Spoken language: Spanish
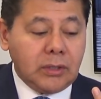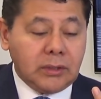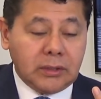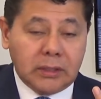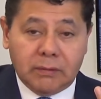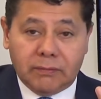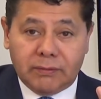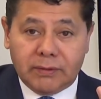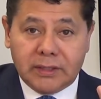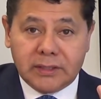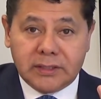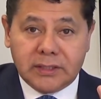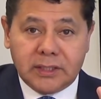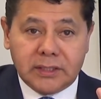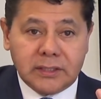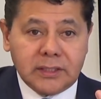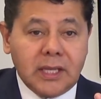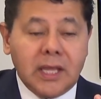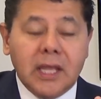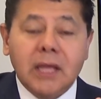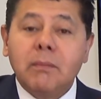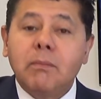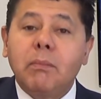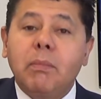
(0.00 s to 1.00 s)
del francés,
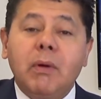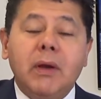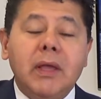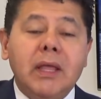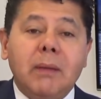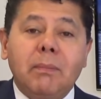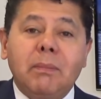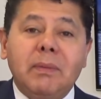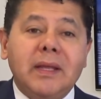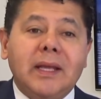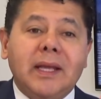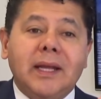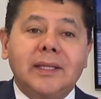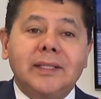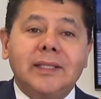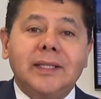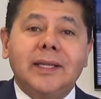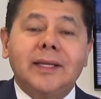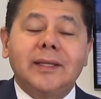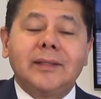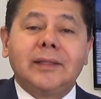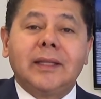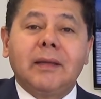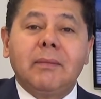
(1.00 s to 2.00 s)
puede aplicar
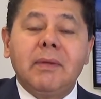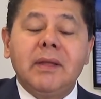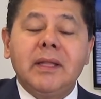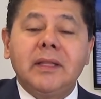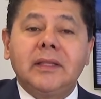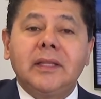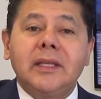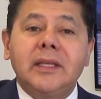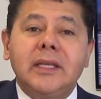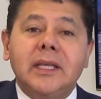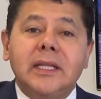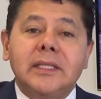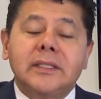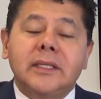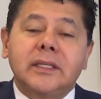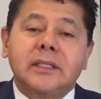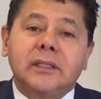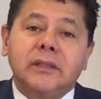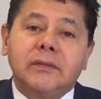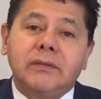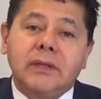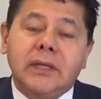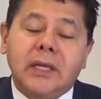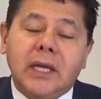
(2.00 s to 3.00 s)
directamente y el
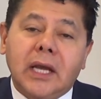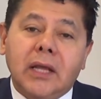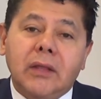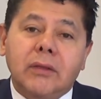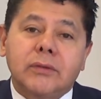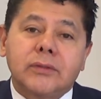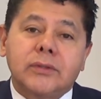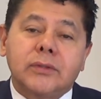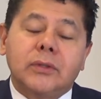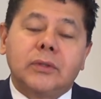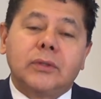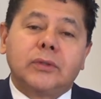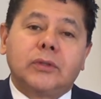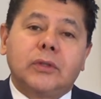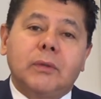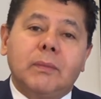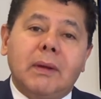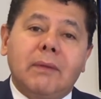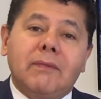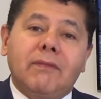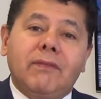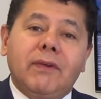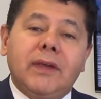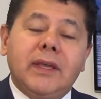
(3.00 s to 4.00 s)
certificado solo
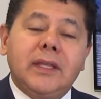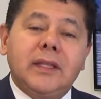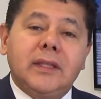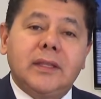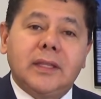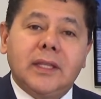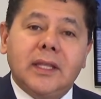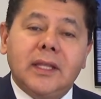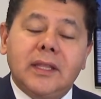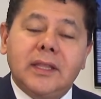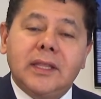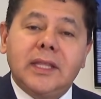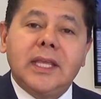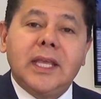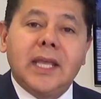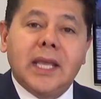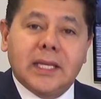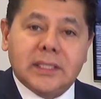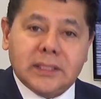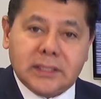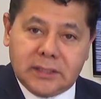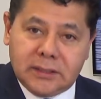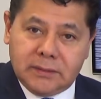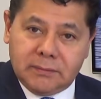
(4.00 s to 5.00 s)
toma 20
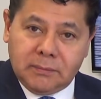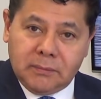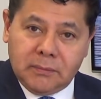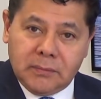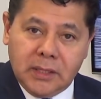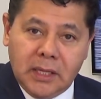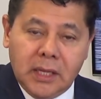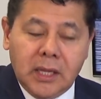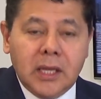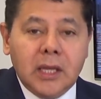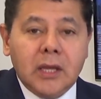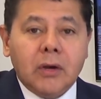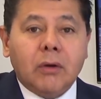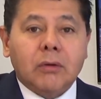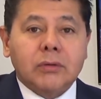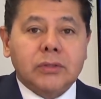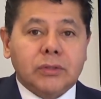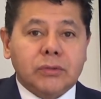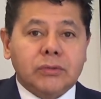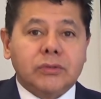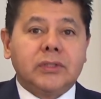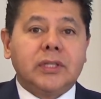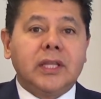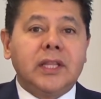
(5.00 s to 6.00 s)
días. O
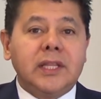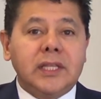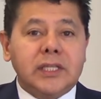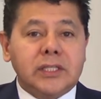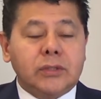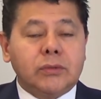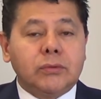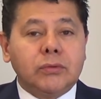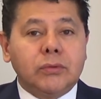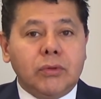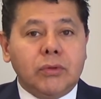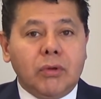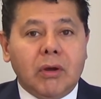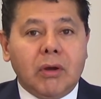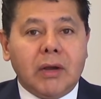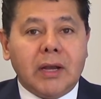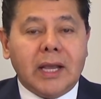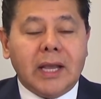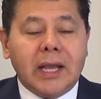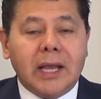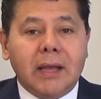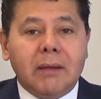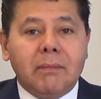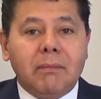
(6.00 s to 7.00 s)
si usted estudió
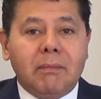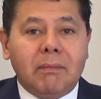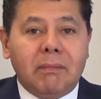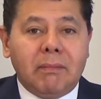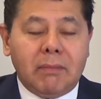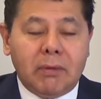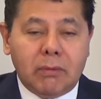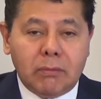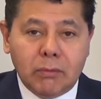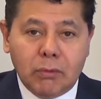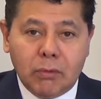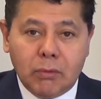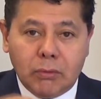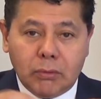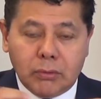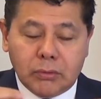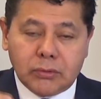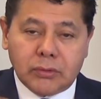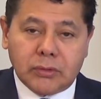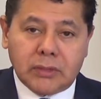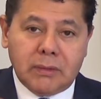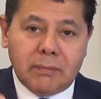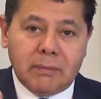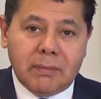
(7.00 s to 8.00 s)
acá mm, un
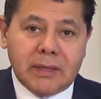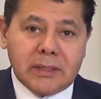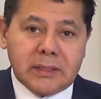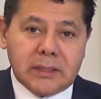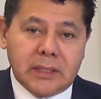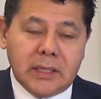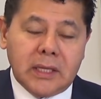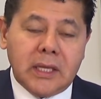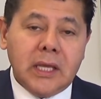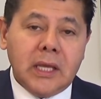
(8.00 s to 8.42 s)
curso de más de